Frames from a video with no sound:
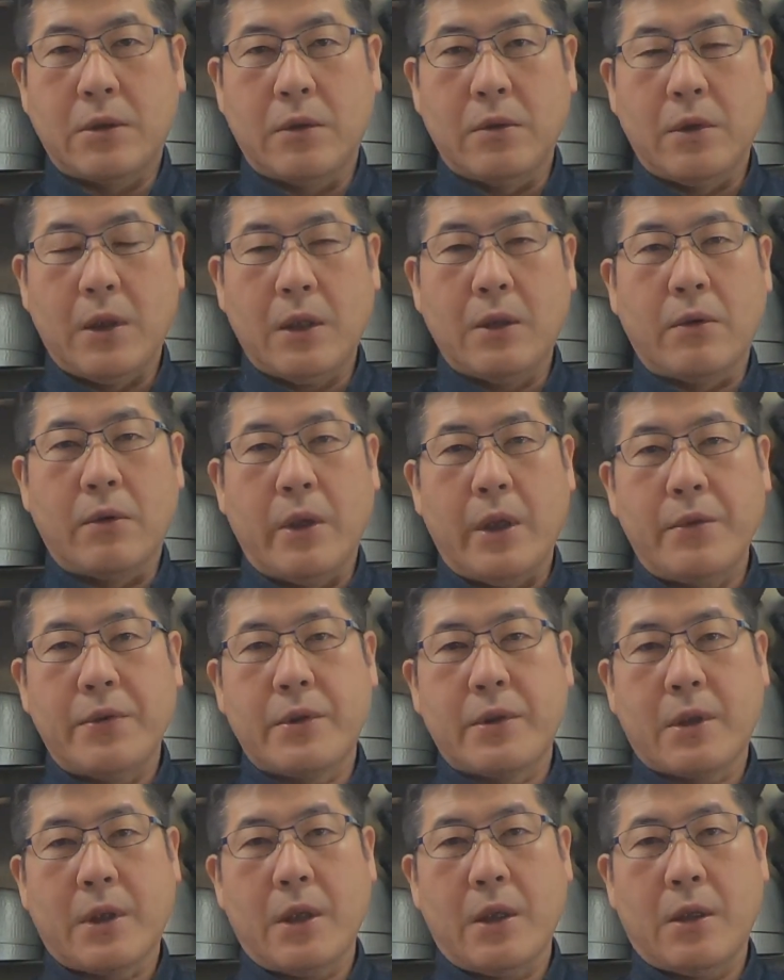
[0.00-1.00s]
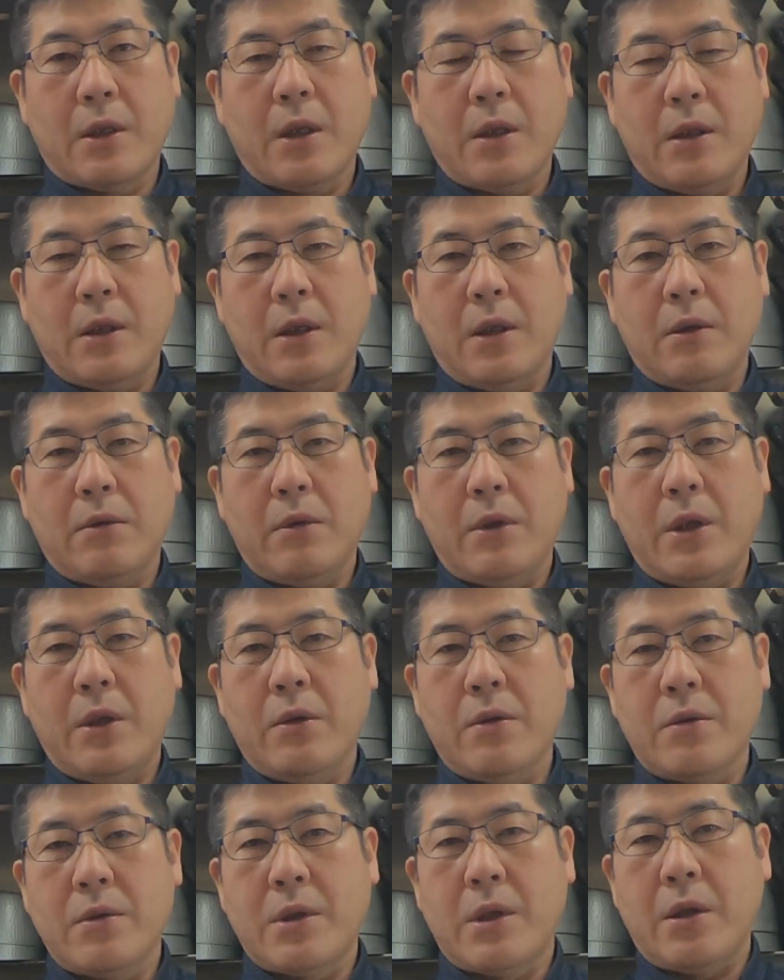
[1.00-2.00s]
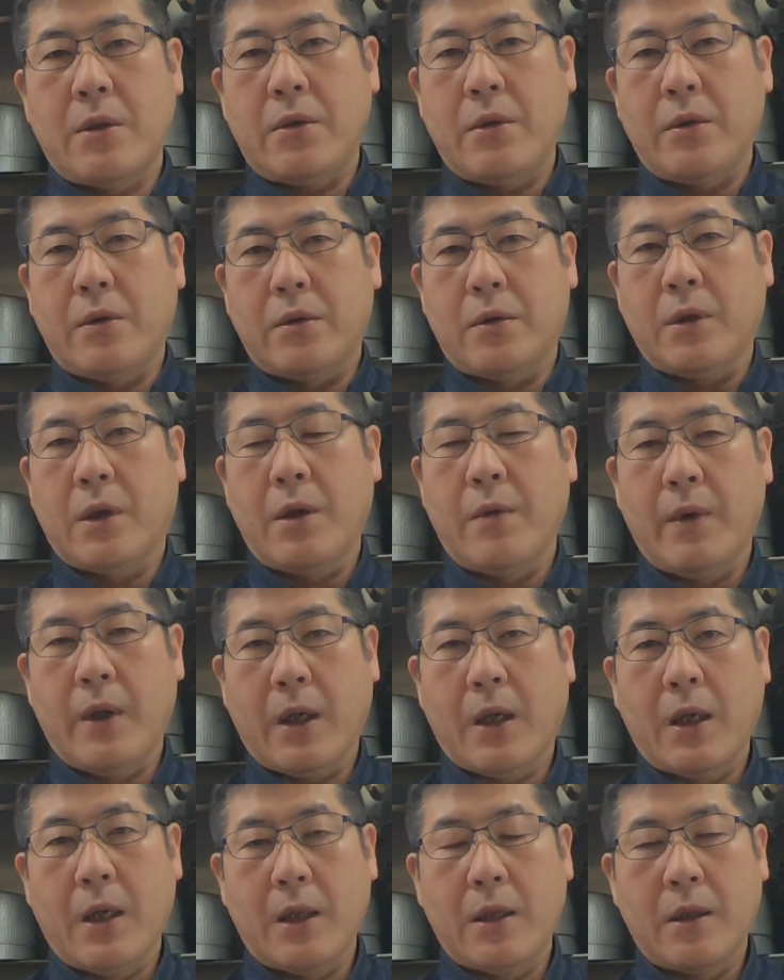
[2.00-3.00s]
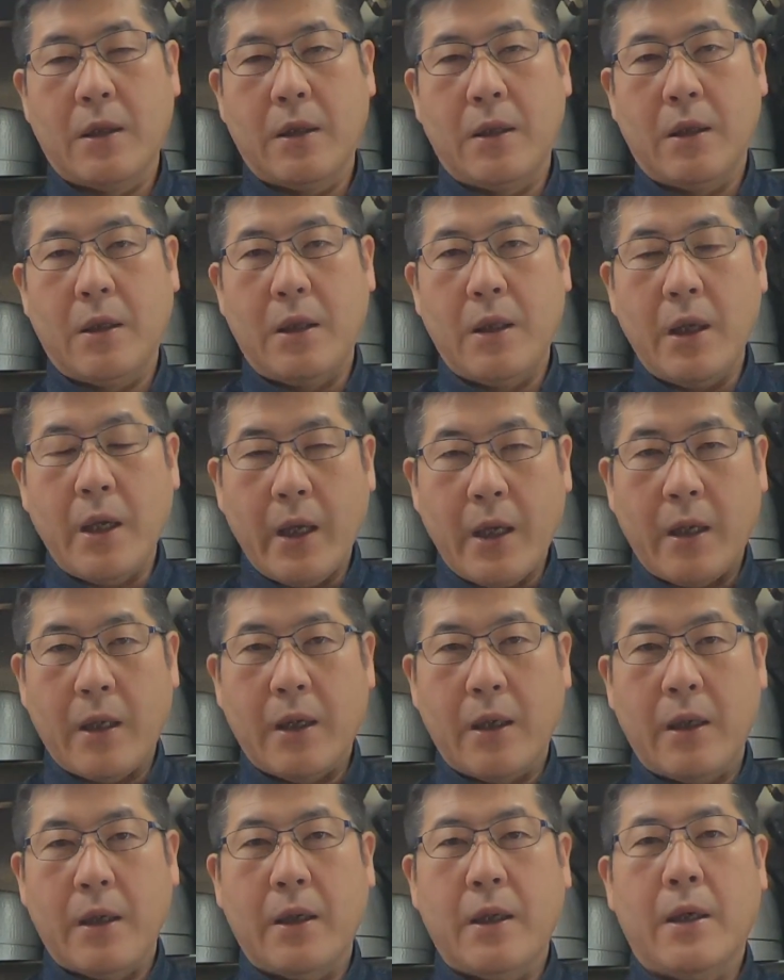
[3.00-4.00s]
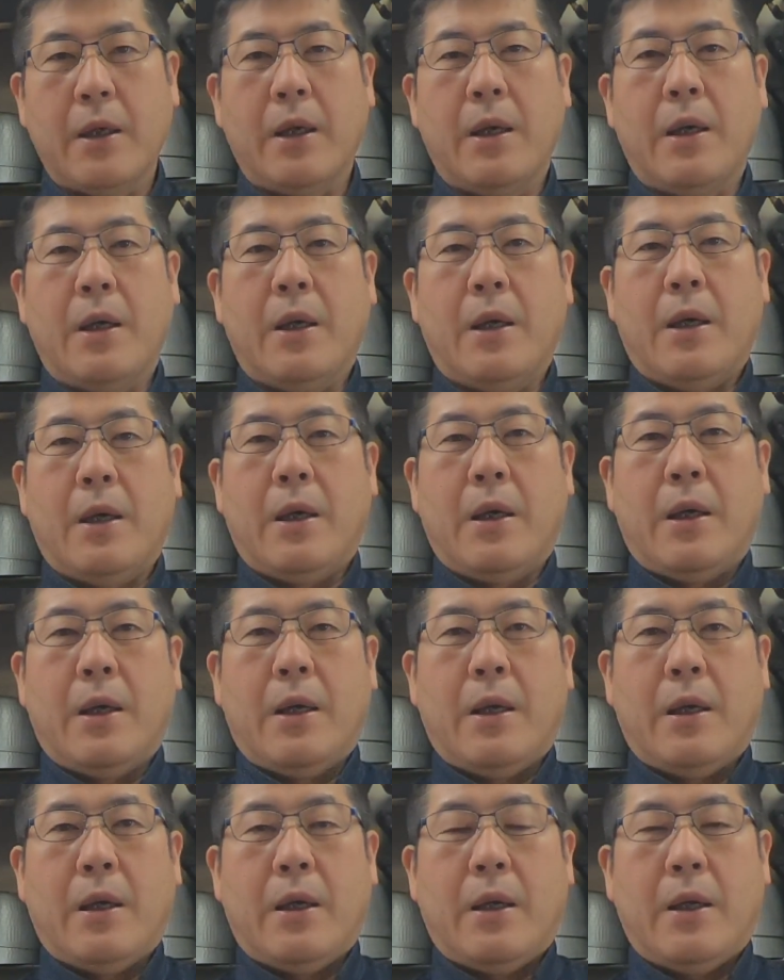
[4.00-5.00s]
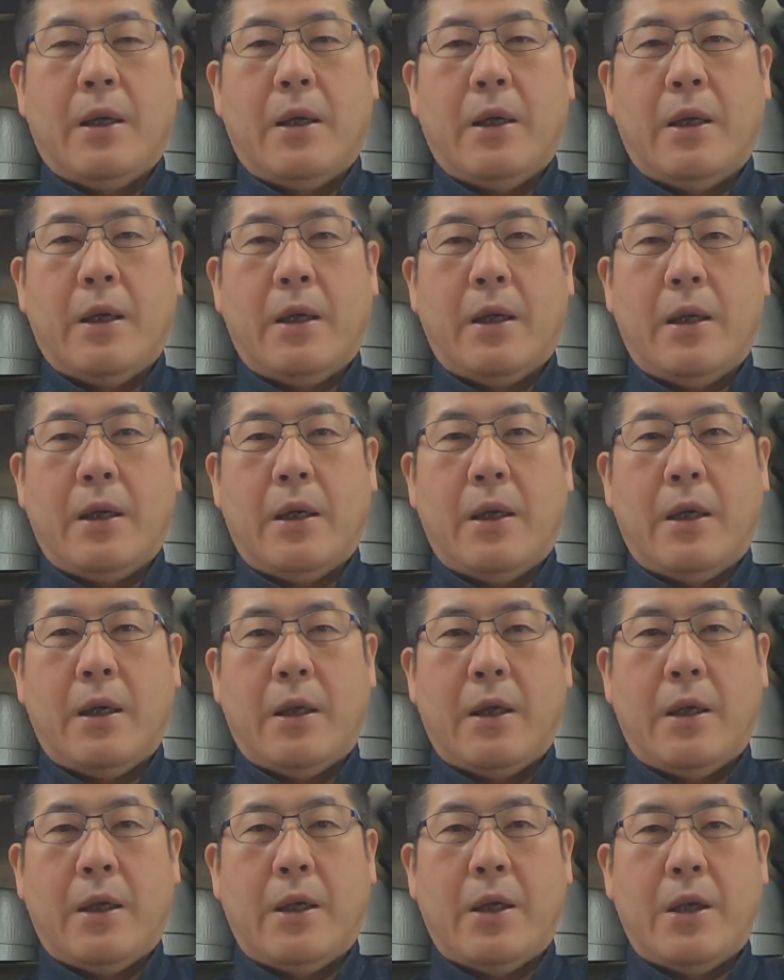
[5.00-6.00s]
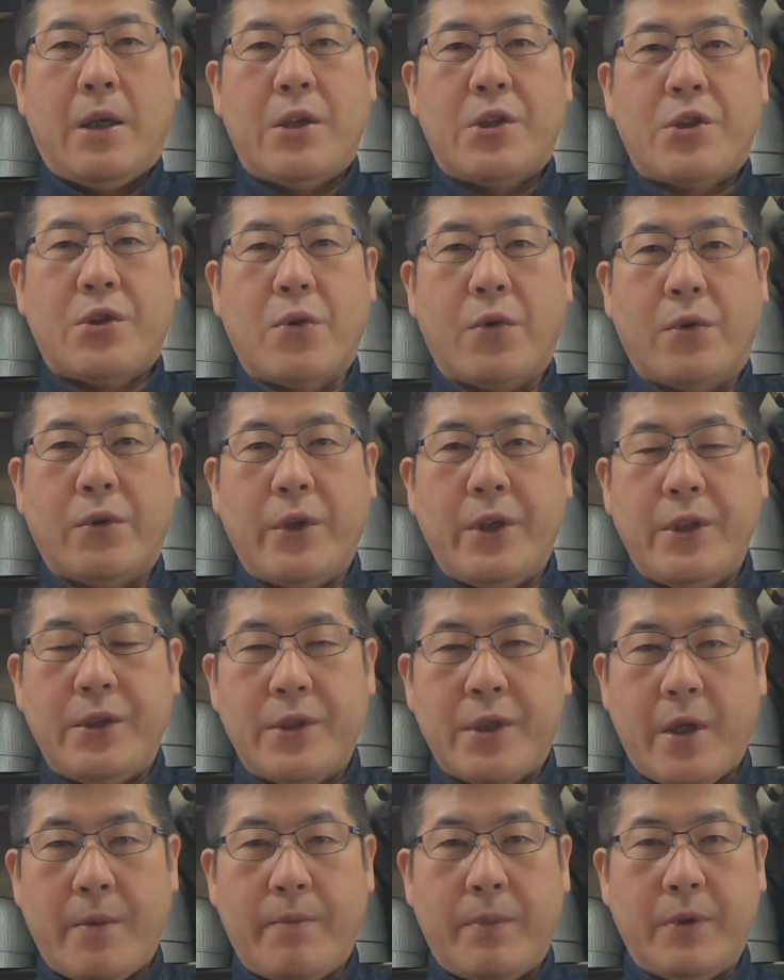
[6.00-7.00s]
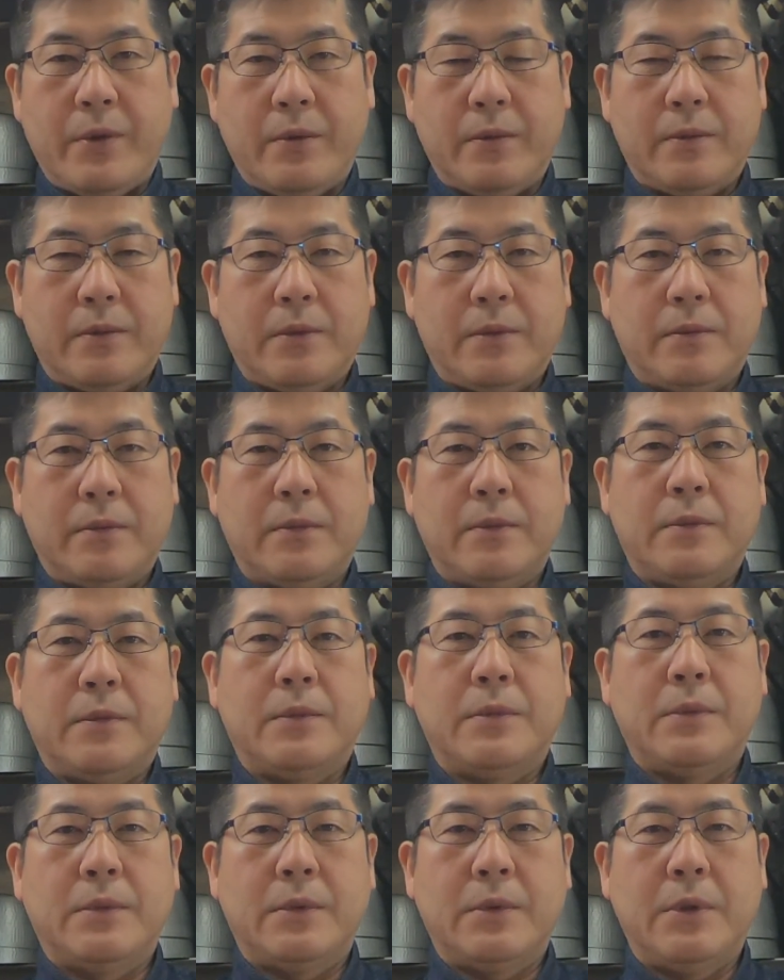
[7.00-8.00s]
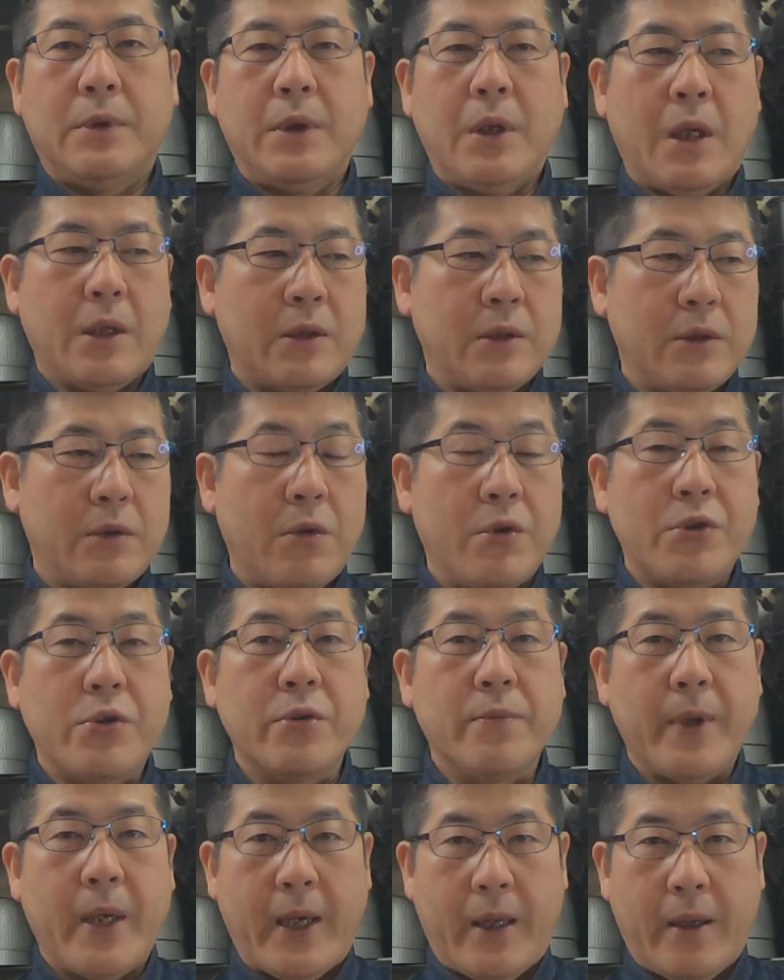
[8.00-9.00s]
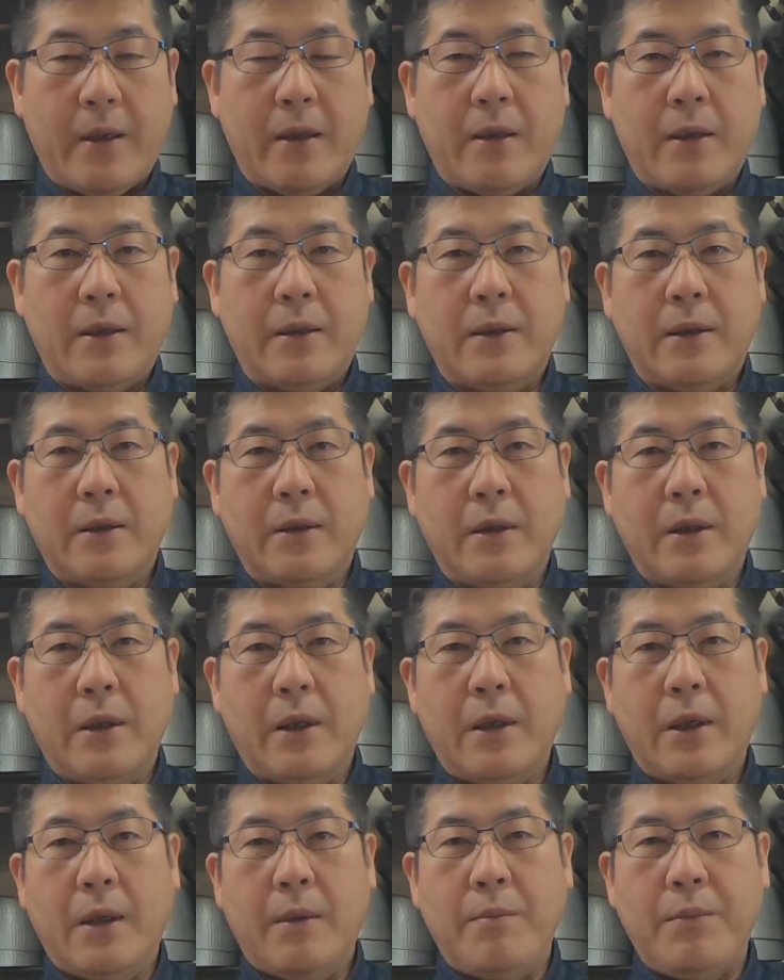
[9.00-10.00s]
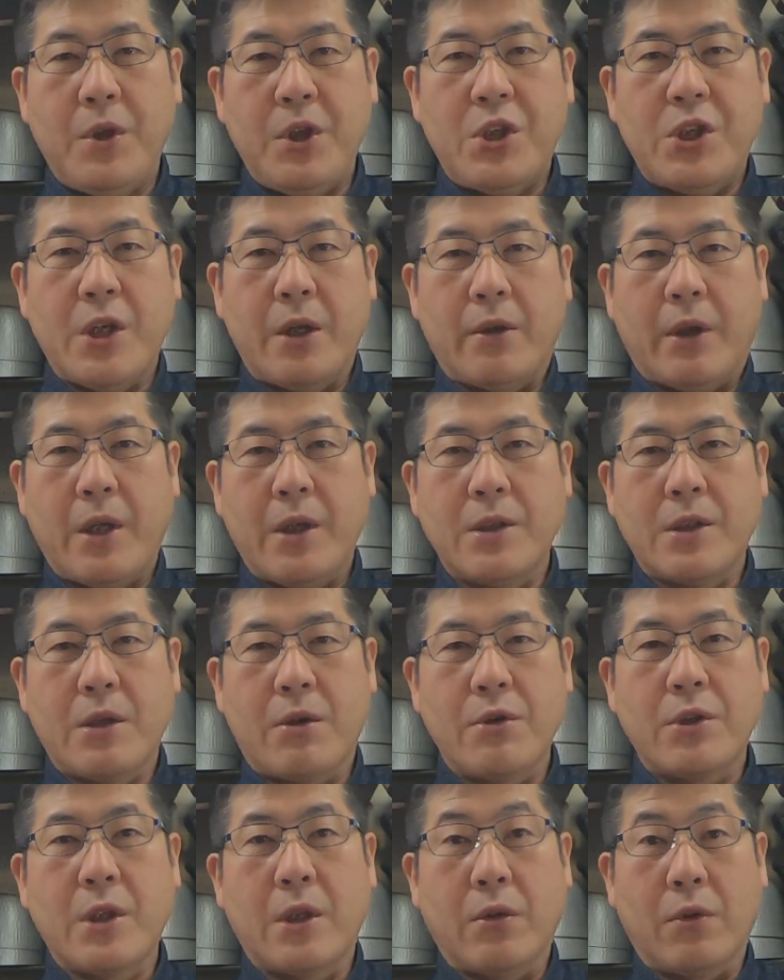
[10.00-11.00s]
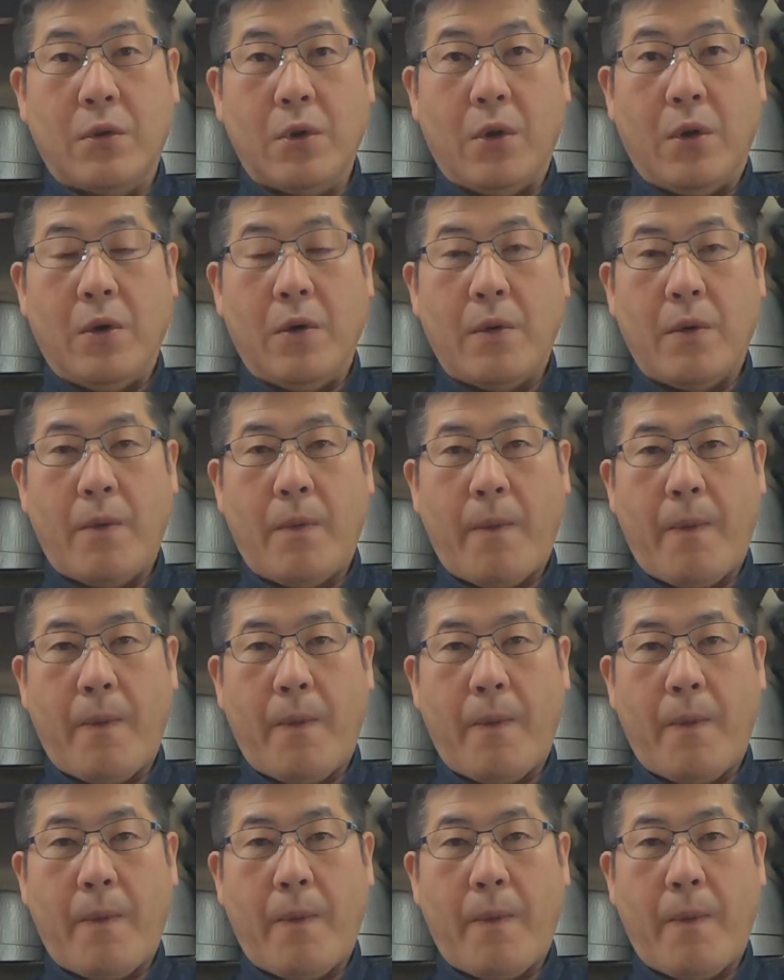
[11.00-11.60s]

その後ね2日経った後に陽性ということが分かって、えー、職員全部約50名 PCR 検査をしたところ